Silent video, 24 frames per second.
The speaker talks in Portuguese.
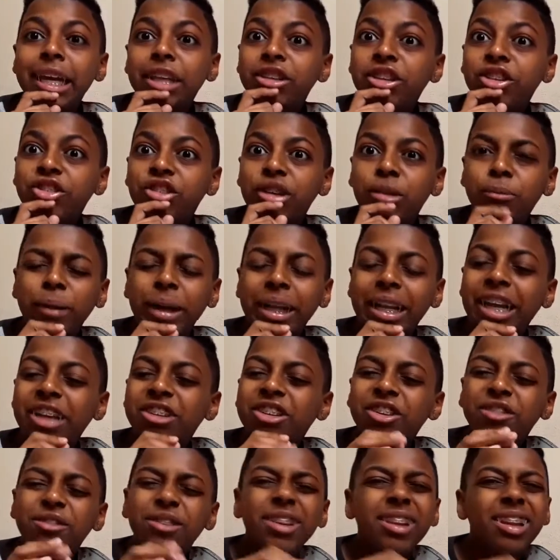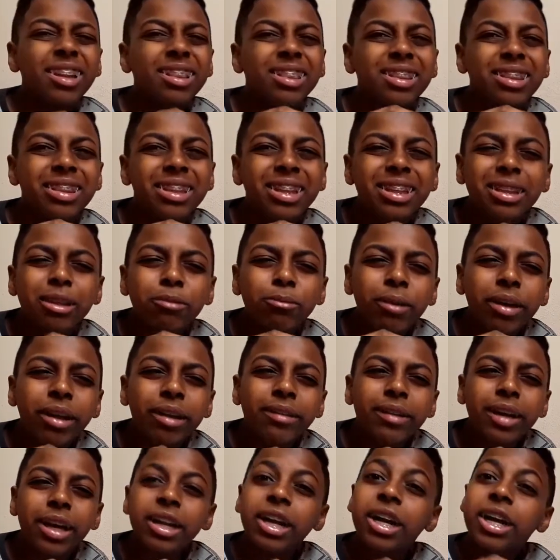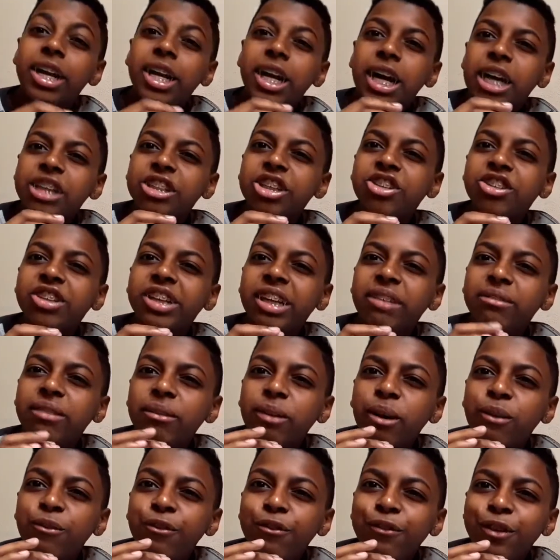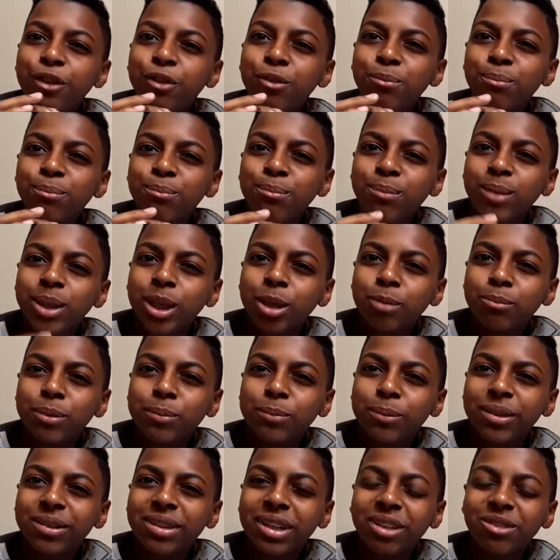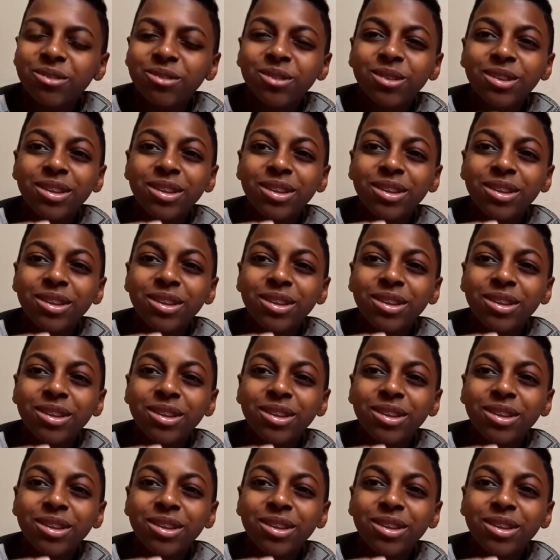a gente ia pra lá, a gente fazia tanta palhaçada. A gente gravava filminho pra postar no